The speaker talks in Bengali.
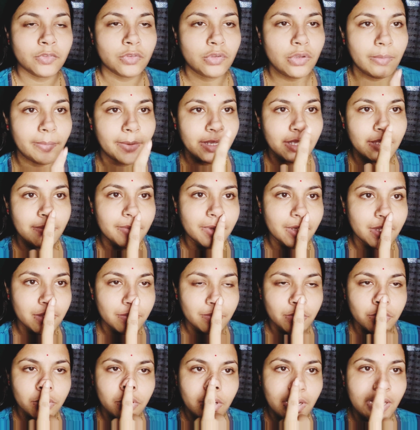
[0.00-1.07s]
তোমাকে আমাকে পিকের
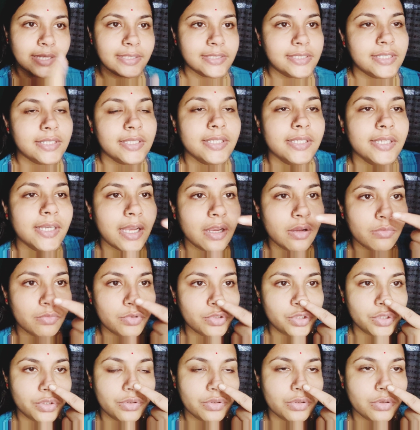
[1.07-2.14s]
মতো লাগছে কি না
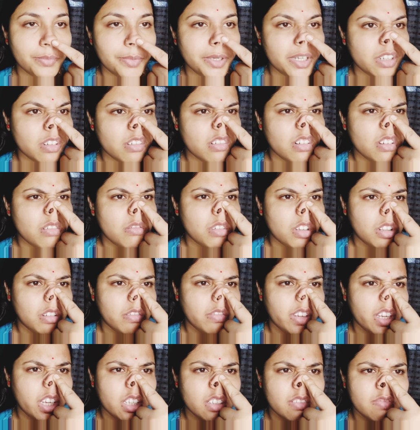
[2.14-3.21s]
অবশ্যই কমেন্ট করে
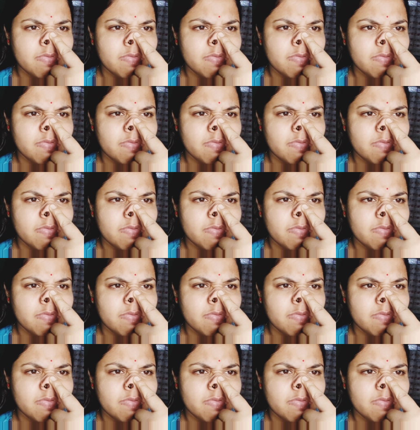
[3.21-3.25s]
বলবে